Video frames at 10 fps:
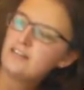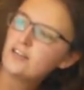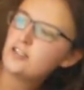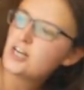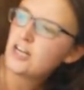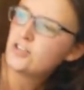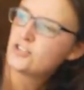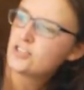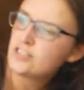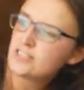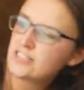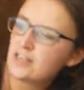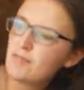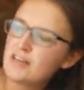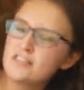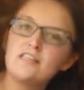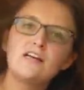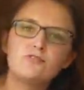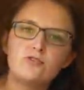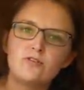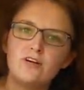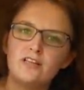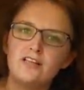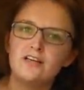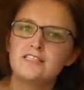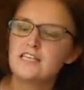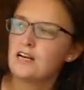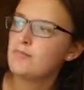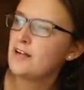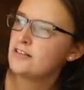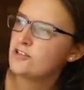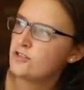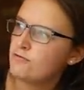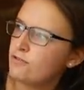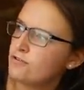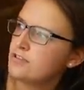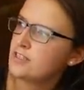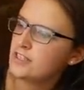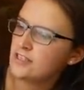ta część jest najbardziej narażona na skraplanie się wody